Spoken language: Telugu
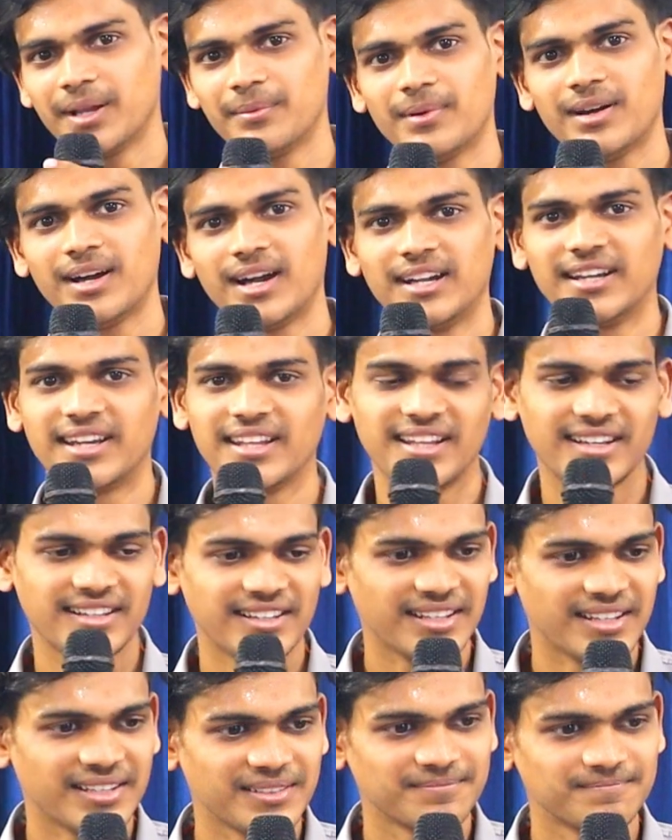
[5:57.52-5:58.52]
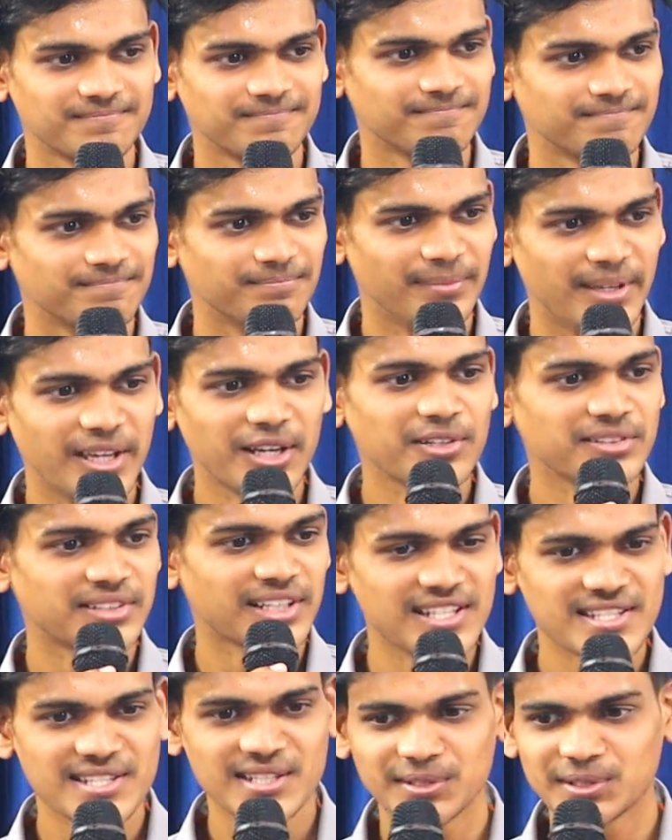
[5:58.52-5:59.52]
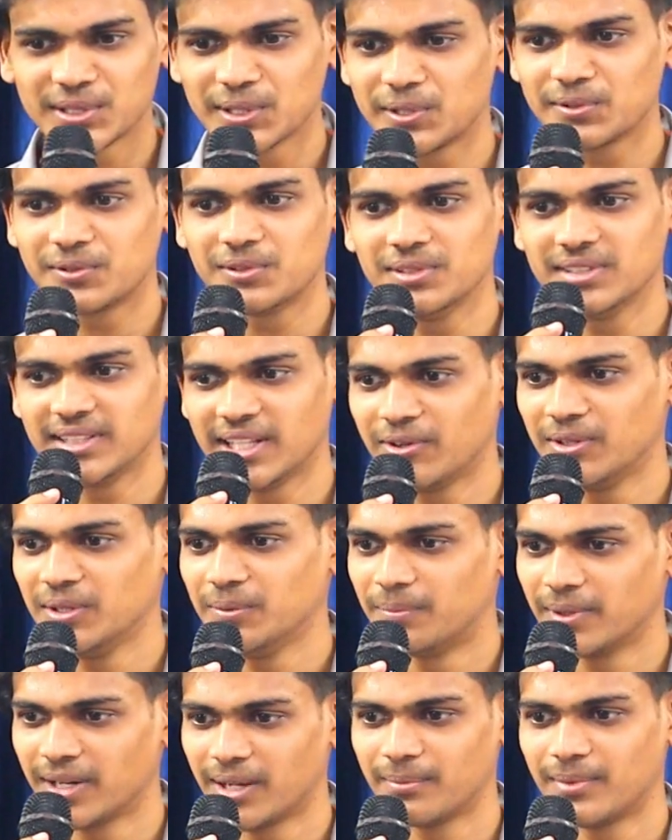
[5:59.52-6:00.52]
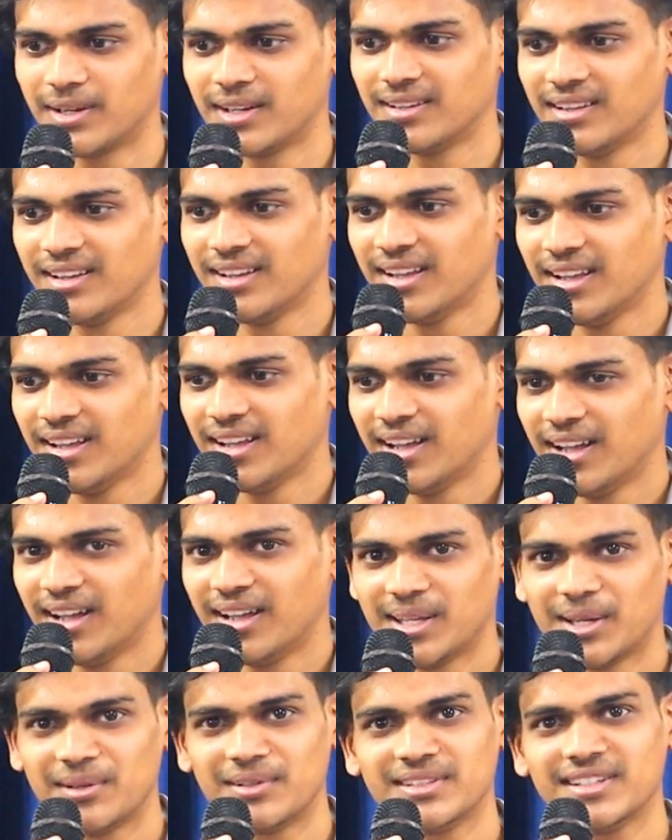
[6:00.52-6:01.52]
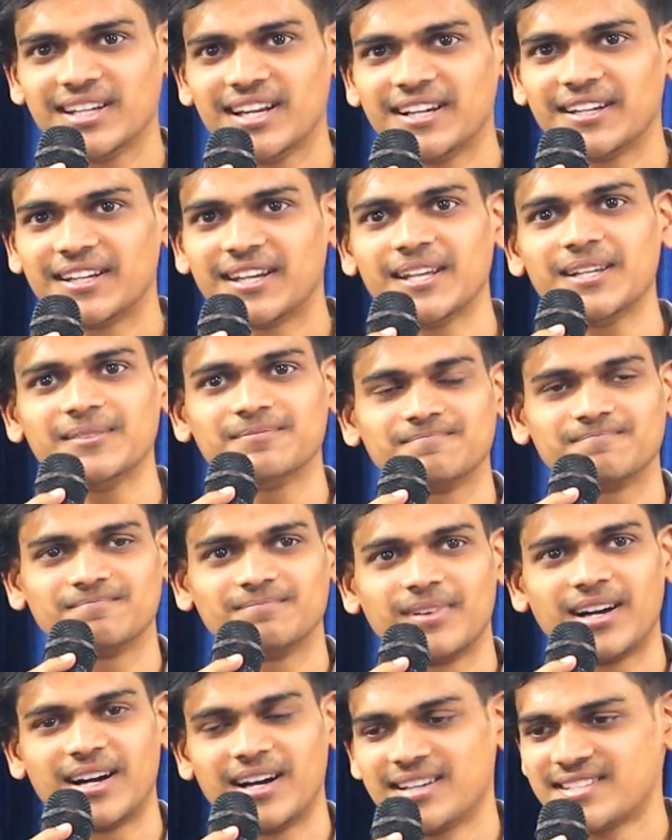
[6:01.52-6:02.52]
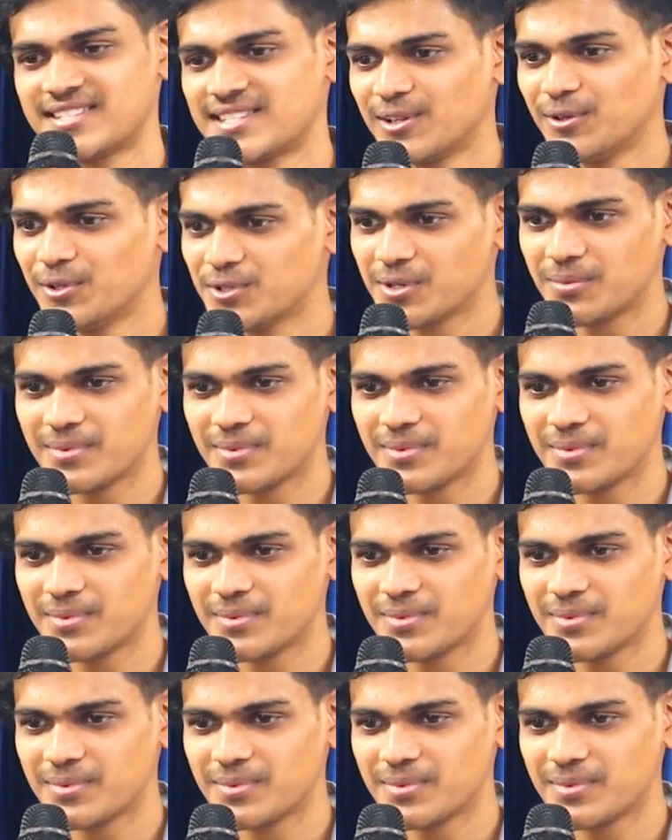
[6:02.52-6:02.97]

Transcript: ప్రేమ అంటే ఏంటి మీకు తెలిసినంత వరకు దేవుని ప్రేమ ఏమన్నా అంటే ఆ సెలువు